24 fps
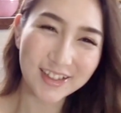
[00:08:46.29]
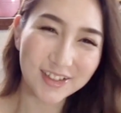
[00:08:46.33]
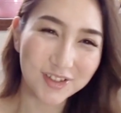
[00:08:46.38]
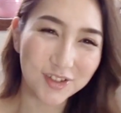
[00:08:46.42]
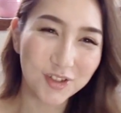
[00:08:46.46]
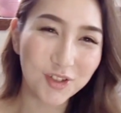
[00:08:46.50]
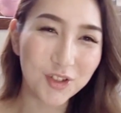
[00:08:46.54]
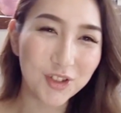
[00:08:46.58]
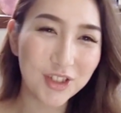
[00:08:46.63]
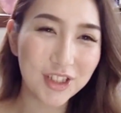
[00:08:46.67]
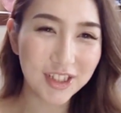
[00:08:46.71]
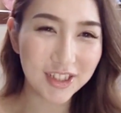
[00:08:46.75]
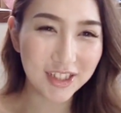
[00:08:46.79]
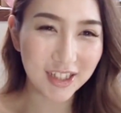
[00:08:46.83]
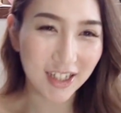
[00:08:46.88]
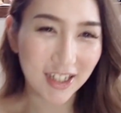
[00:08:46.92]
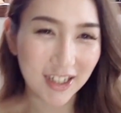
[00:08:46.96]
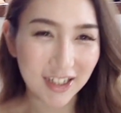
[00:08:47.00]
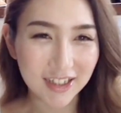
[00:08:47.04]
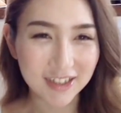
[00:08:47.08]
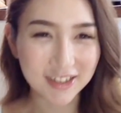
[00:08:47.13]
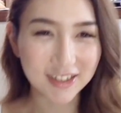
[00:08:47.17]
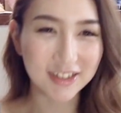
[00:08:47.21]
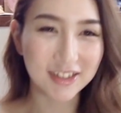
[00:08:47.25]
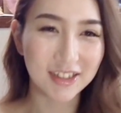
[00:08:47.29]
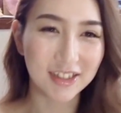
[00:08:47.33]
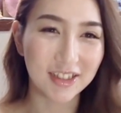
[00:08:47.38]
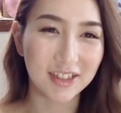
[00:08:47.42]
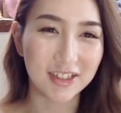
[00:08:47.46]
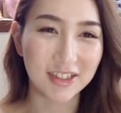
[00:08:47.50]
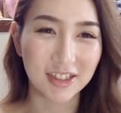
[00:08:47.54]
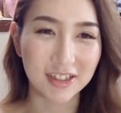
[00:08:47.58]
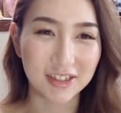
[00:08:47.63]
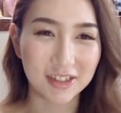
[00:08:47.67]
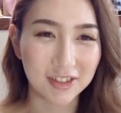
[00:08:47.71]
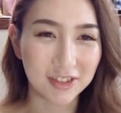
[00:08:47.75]
動きが出て
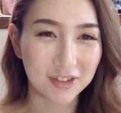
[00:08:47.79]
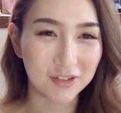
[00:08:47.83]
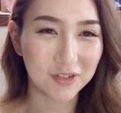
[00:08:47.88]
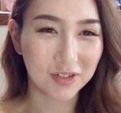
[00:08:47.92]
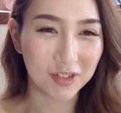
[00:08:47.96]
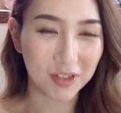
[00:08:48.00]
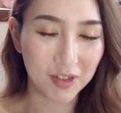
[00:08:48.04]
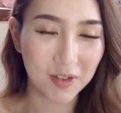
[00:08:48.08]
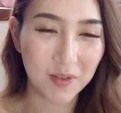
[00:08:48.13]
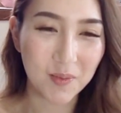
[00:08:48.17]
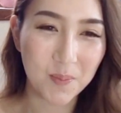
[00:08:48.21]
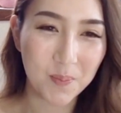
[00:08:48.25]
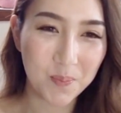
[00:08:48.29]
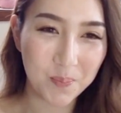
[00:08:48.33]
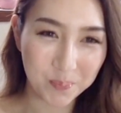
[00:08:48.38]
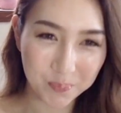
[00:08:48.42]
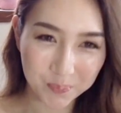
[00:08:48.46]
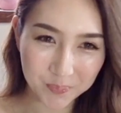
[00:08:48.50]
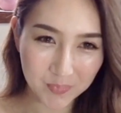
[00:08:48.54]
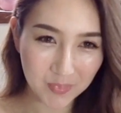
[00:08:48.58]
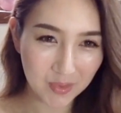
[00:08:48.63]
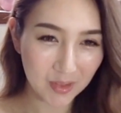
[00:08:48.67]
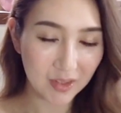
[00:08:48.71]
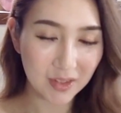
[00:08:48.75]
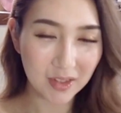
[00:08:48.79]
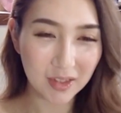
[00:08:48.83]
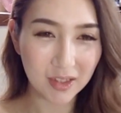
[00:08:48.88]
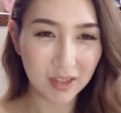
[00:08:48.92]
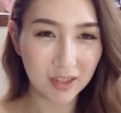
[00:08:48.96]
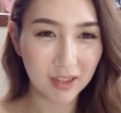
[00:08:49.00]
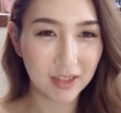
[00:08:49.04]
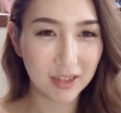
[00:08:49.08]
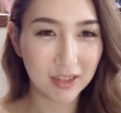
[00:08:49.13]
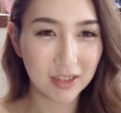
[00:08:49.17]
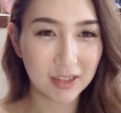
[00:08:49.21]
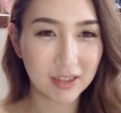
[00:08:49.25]
きたっていうね。
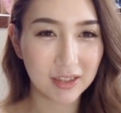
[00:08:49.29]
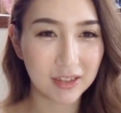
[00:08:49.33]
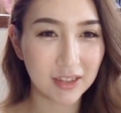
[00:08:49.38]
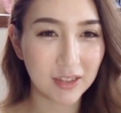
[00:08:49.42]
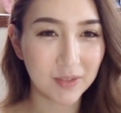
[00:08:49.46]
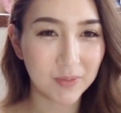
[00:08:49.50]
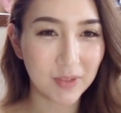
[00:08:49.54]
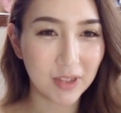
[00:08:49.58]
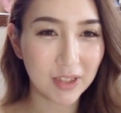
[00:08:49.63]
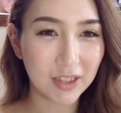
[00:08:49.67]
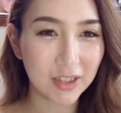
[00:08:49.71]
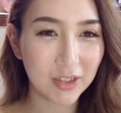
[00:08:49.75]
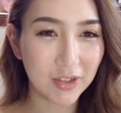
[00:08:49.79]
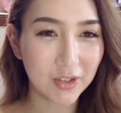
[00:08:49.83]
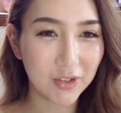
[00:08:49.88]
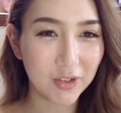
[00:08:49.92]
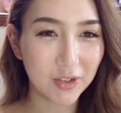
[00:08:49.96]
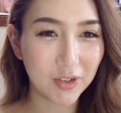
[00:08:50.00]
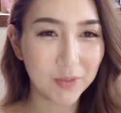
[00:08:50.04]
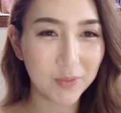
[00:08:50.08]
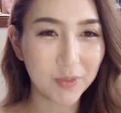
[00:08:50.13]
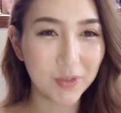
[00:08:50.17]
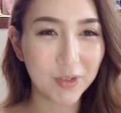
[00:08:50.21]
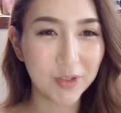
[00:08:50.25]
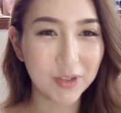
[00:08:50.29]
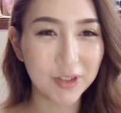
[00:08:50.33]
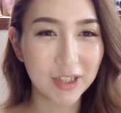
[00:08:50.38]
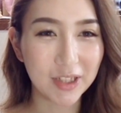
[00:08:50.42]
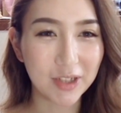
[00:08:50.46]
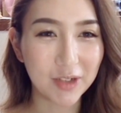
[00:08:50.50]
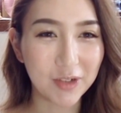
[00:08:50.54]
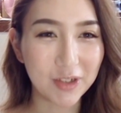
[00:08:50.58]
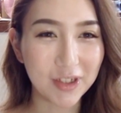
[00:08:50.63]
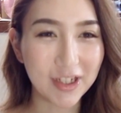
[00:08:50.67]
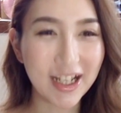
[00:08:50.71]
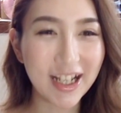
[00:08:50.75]
やばいよ、もうね、
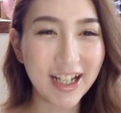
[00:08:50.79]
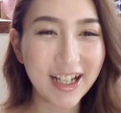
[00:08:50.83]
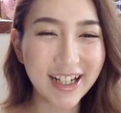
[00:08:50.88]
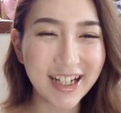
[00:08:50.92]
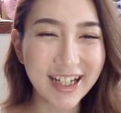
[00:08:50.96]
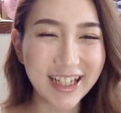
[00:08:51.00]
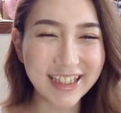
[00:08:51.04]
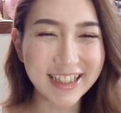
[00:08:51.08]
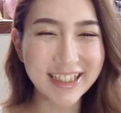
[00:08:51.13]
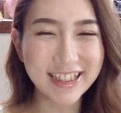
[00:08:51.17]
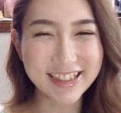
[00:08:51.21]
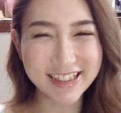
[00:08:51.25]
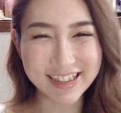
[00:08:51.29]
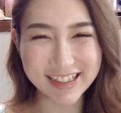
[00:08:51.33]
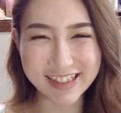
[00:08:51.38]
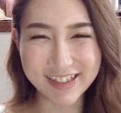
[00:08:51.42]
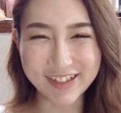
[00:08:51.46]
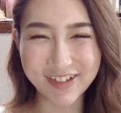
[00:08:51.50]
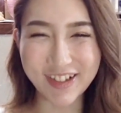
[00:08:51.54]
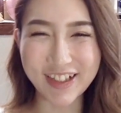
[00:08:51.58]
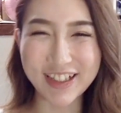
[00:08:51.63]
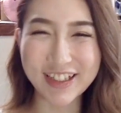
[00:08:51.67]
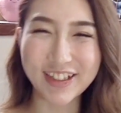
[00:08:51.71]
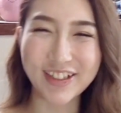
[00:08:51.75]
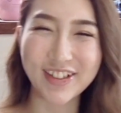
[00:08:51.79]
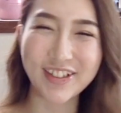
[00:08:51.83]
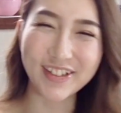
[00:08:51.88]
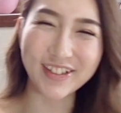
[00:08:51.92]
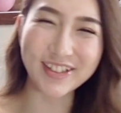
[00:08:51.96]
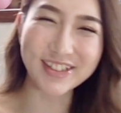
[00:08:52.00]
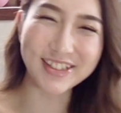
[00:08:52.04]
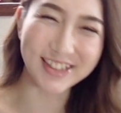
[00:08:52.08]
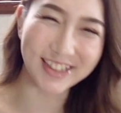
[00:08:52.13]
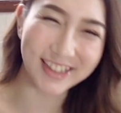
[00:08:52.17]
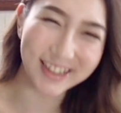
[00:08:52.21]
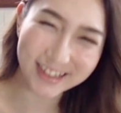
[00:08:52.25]
これどうする。は
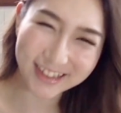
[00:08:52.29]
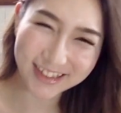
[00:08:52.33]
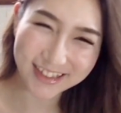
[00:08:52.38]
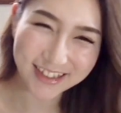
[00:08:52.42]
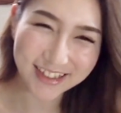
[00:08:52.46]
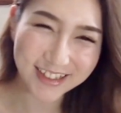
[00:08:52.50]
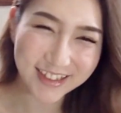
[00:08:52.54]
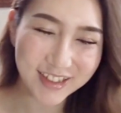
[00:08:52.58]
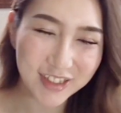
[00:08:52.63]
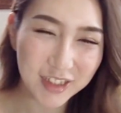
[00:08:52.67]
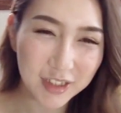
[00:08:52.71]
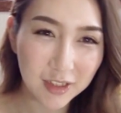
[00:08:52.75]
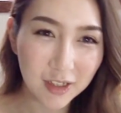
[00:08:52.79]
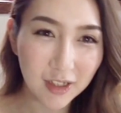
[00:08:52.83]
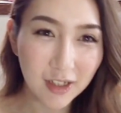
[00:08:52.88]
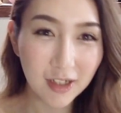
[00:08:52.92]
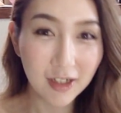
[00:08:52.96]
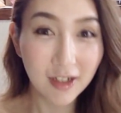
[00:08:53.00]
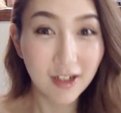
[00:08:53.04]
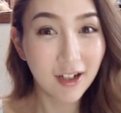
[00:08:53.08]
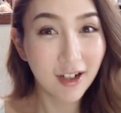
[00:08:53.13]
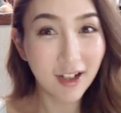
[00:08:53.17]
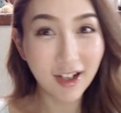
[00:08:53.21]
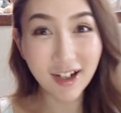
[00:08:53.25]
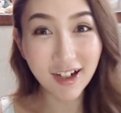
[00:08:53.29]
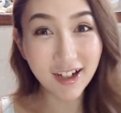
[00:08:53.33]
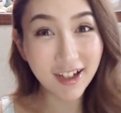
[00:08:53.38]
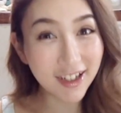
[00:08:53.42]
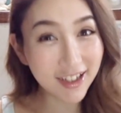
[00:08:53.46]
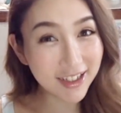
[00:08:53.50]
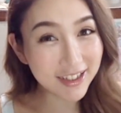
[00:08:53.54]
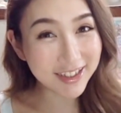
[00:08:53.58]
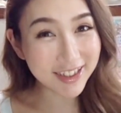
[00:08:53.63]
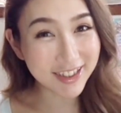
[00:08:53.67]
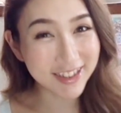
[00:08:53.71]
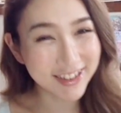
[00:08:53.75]

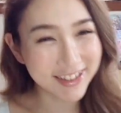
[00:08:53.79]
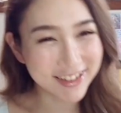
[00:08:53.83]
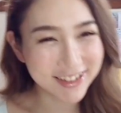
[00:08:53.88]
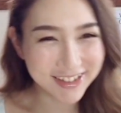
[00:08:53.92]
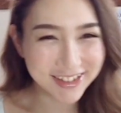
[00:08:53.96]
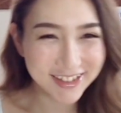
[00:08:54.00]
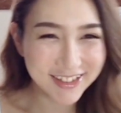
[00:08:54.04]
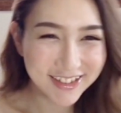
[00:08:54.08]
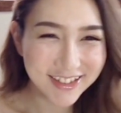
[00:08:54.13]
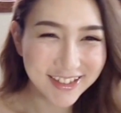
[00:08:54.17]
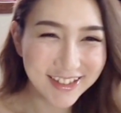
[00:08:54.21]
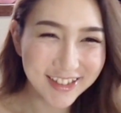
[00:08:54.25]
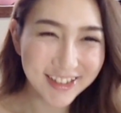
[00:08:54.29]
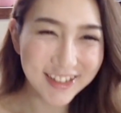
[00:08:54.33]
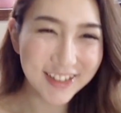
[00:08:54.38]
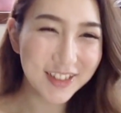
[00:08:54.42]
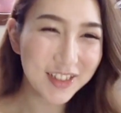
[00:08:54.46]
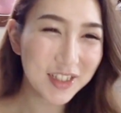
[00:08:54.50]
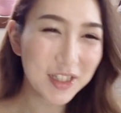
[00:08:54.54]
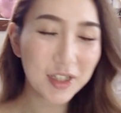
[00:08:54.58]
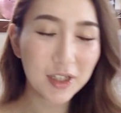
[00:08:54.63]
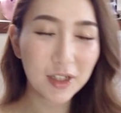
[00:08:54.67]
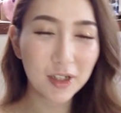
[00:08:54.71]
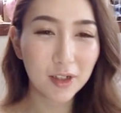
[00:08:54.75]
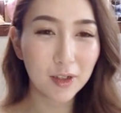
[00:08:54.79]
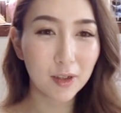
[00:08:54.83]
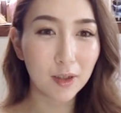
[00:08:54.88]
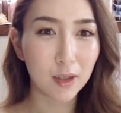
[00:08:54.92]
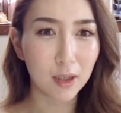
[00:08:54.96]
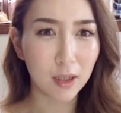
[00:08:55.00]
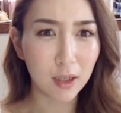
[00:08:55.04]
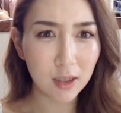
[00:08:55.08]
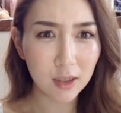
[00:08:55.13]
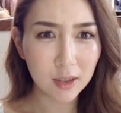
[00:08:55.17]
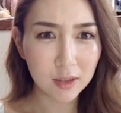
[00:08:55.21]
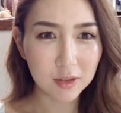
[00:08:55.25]
あってなってっ
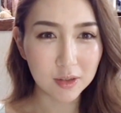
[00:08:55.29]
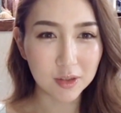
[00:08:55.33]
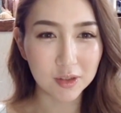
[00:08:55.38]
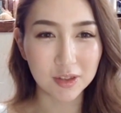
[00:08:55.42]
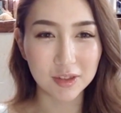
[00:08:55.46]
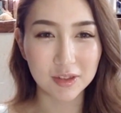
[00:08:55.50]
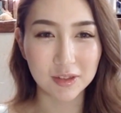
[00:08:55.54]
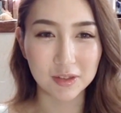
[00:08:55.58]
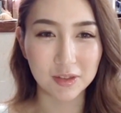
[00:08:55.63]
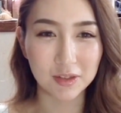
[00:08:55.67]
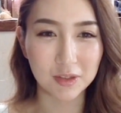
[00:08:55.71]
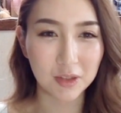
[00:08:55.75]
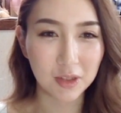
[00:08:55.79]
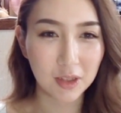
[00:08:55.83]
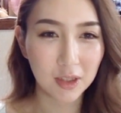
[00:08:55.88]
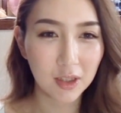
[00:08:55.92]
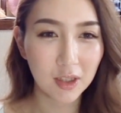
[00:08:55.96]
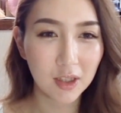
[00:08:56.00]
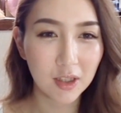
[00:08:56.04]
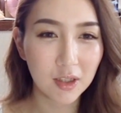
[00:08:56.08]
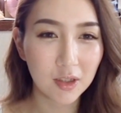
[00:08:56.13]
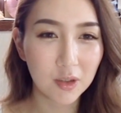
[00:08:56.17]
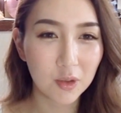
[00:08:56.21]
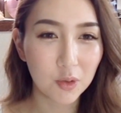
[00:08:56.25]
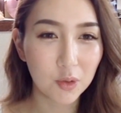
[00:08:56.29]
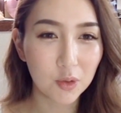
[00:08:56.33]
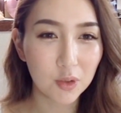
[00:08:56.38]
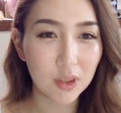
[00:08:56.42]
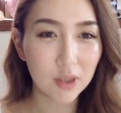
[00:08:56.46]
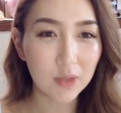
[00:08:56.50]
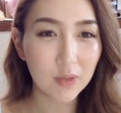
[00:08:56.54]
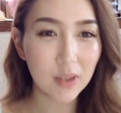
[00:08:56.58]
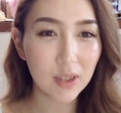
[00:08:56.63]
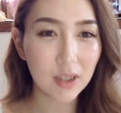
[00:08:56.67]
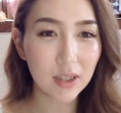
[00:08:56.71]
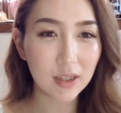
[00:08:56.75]
てなったから、これ
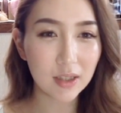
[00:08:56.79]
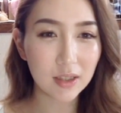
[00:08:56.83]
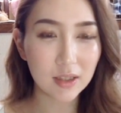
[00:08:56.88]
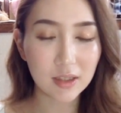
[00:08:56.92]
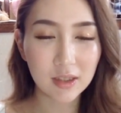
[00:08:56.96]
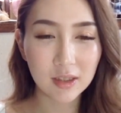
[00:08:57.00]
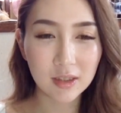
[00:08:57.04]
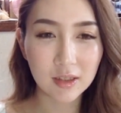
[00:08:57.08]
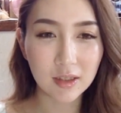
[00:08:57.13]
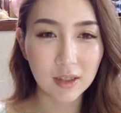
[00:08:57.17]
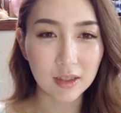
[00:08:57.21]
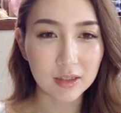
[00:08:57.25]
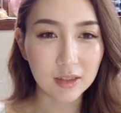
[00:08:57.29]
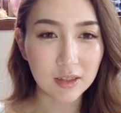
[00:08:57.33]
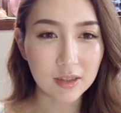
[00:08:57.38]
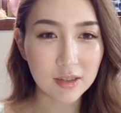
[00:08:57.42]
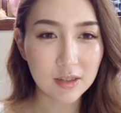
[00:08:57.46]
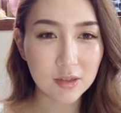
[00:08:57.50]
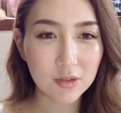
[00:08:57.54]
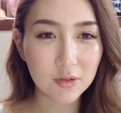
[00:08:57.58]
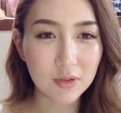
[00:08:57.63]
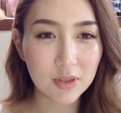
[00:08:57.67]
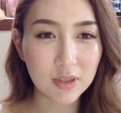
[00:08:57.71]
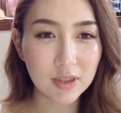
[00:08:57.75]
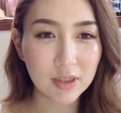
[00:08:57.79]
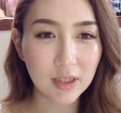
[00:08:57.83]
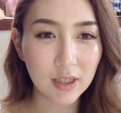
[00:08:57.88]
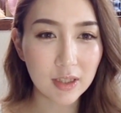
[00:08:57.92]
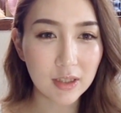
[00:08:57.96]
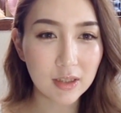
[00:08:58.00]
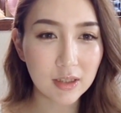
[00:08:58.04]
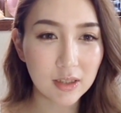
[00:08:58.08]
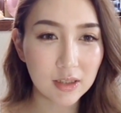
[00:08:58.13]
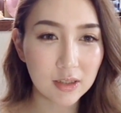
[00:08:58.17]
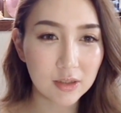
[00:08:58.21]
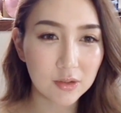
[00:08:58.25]
は私これ
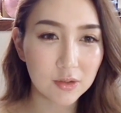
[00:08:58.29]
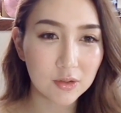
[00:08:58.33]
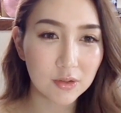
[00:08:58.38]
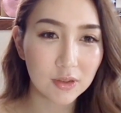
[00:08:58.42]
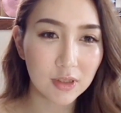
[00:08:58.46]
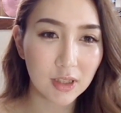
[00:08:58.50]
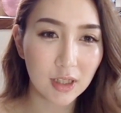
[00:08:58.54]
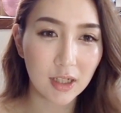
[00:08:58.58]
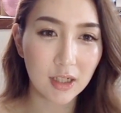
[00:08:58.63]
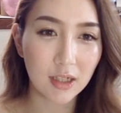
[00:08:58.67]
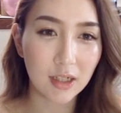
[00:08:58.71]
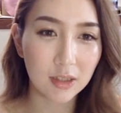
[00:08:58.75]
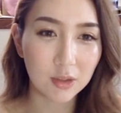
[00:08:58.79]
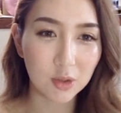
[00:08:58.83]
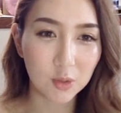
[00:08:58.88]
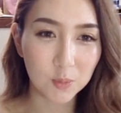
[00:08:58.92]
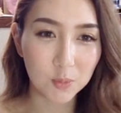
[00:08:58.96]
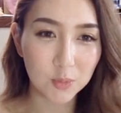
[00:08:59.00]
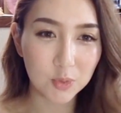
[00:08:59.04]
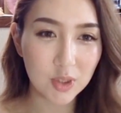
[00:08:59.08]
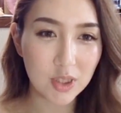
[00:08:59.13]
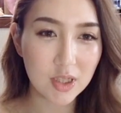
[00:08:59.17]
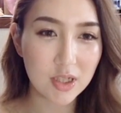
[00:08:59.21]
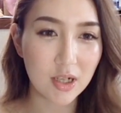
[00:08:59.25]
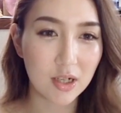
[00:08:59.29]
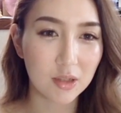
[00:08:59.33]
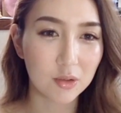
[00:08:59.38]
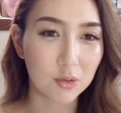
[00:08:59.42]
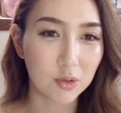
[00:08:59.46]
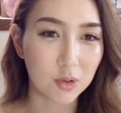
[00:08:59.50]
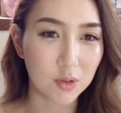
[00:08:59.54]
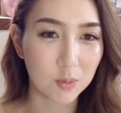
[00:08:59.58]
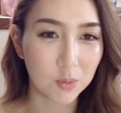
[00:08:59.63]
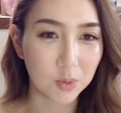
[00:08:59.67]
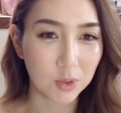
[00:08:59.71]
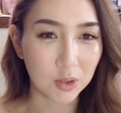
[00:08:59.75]
サイキックにならないと無理じゃん
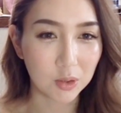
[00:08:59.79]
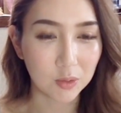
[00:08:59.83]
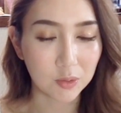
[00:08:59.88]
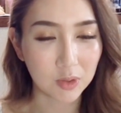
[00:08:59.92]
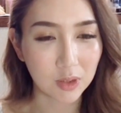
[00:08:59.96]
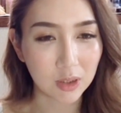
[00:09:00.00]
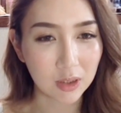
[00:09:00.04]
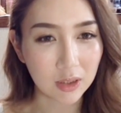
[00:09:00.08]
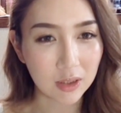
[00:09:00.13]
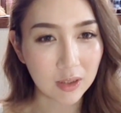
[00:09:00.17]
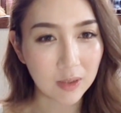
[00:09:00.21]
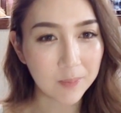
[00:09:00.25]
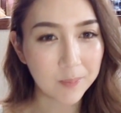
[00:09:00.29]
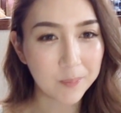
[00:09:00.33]
とか思って、これ